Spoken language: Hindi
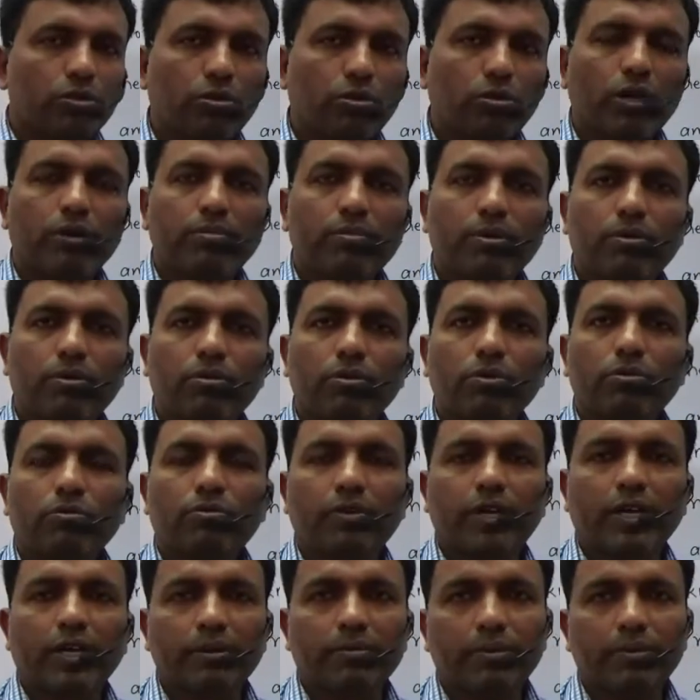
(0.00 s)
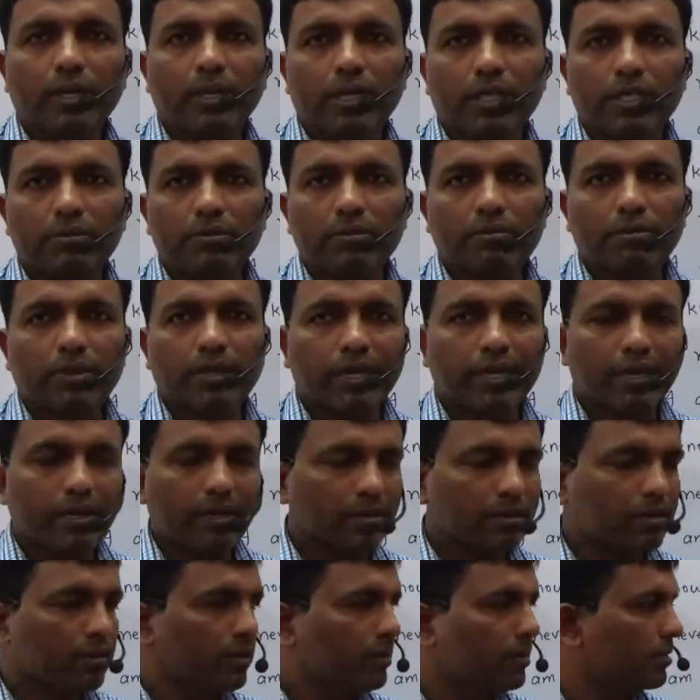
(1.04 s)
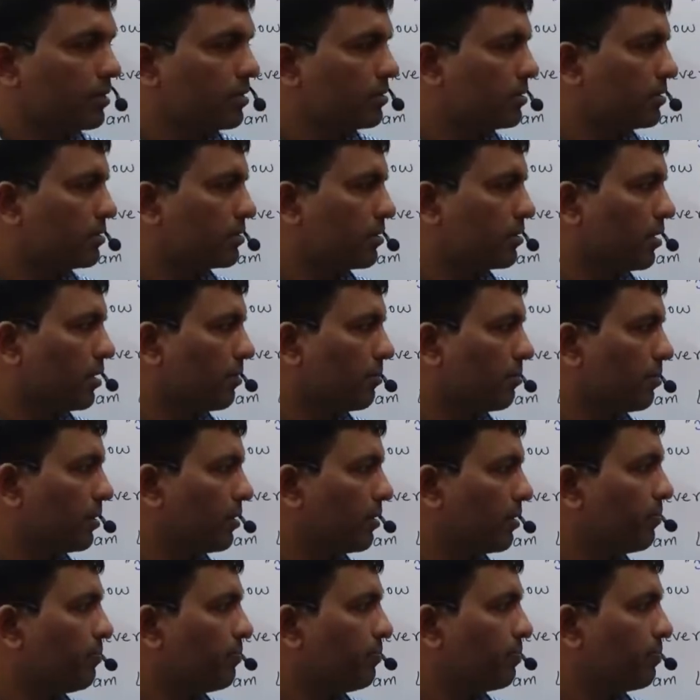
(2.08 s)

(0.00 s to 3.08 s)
अमाउंट ऑफ टाइम के लिए जब हम ठहरते हैं किसी स्थान पर